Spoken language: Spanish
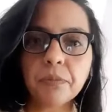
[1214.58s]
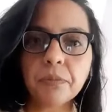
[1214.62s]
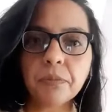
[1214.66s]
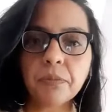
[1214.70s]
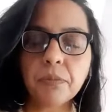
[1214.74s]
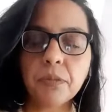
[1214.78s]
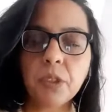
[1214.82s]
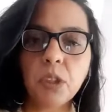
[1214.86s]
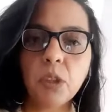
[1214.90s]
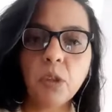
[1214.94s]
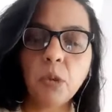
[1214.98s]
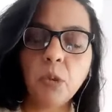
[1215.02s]

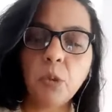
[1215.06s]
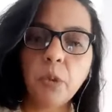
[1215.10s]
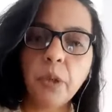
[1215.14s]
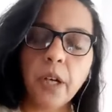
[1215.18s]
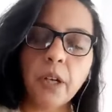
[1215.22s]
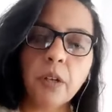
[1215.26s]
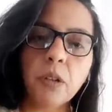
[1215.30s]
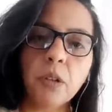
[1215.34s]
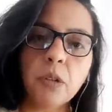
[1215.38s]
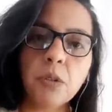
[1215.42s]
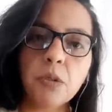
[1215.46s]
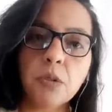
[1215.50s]

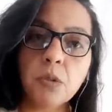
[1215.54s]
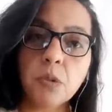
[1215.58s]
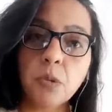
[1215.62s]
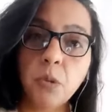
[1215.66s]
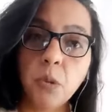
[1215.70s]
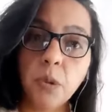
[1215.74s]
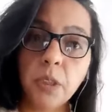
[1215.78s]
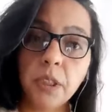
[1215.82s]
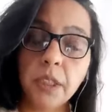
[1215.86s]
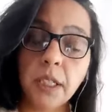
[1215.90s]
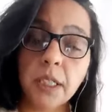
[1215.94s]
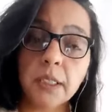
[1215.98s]
Dudas,
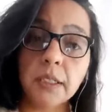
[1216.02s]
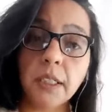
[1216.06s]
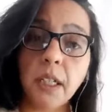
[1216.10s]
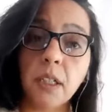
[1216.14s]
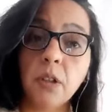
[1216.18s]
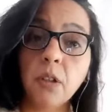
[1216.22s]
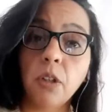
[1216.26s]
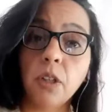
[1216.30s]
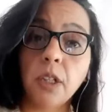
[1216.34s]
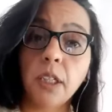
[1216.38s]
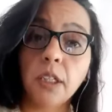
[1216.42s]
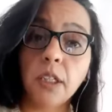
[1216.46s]
consultas,
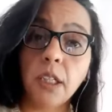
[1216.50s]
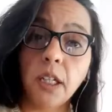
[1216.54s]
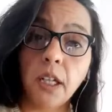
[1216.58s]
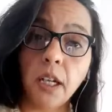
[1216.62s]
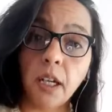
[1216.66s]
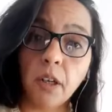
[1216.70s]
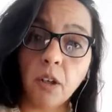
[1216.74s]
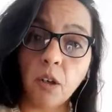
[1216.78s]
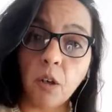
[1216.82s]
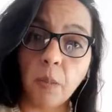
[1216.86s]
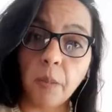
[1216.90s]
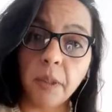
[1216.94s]
algo que
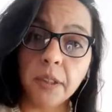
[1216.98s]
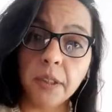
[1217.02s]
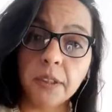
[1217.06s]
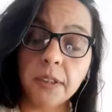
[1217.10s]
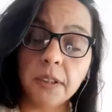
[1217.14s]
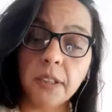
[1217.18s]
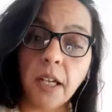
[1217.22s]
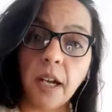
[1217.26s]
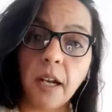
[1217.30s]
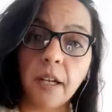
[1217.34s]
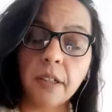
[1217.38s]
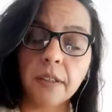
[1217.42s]
quieran
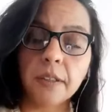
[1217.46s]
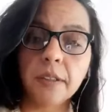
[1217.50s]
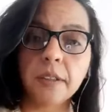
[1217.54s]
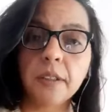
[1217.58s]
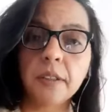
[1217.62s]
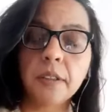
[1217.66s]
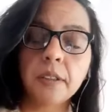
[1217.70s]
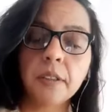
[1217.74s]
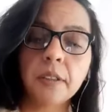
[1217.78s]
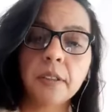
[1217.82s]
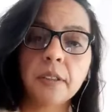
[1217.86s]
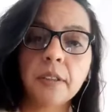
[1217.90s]
comentar.
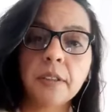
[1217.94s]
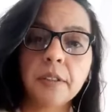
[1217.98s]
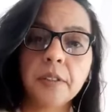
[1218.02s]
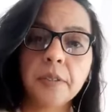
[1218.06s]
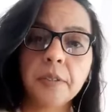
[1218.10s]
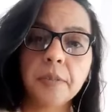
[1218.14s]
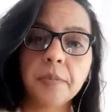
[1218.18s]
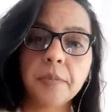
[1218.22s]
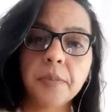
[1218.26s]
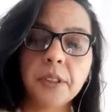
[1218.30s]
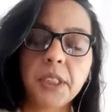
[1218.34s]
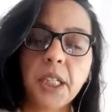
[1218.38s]

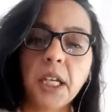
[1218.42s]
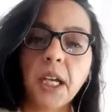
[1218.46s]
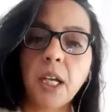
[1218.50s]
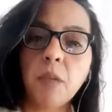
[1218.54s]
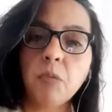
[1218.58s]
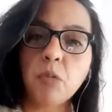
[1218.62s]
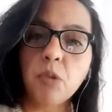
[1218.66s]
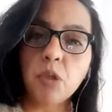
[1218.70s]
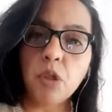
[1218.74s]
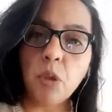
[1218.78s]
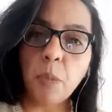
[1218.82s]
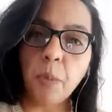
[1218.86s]
Sé que hay
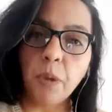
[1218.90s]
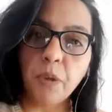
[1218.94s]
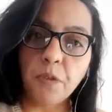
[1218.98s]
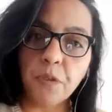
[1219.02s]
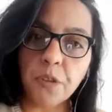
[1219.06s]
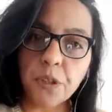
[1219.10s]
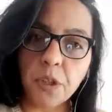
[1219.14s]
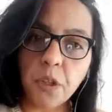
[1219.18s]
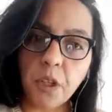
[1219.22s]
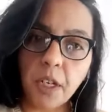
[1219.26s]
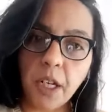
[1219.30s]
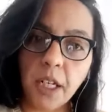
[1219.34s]
muchos
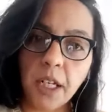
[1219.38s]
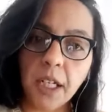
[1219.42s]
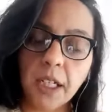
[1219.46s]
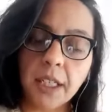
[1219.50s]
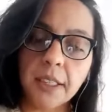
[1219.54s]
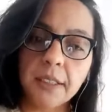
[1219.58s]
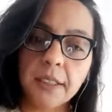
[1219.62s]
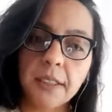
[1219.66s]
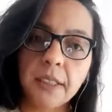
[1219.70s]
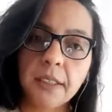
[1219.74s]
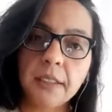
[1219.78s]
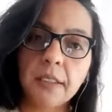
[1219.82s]
profesionales
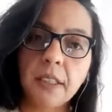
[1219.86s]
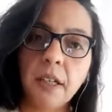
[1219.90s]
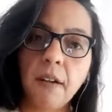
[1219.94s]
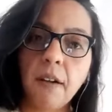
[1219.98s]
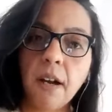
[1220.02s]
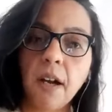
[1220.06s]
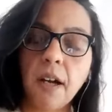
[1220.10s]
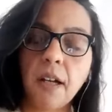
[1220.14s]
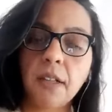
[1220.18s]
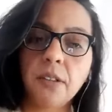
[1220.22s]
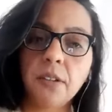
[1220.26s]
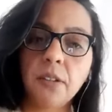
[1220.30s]
que están
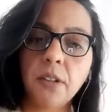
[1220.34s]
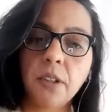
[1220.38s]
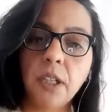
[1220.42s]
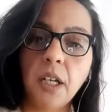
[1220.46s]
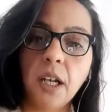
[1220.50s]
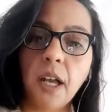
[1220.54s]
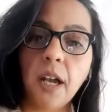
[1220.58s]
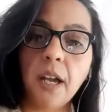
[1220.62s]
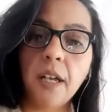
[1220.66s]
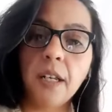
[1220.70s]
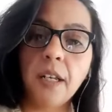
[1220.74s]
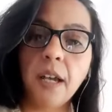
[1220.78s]
trabajando en
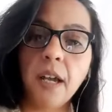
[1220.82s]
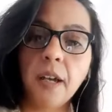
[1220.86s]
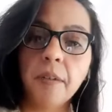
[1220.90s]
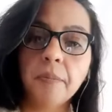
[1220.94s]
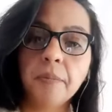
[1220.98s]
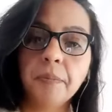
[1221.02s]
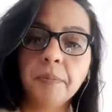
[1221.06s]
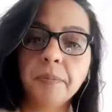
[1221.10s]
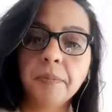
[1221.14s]
el área.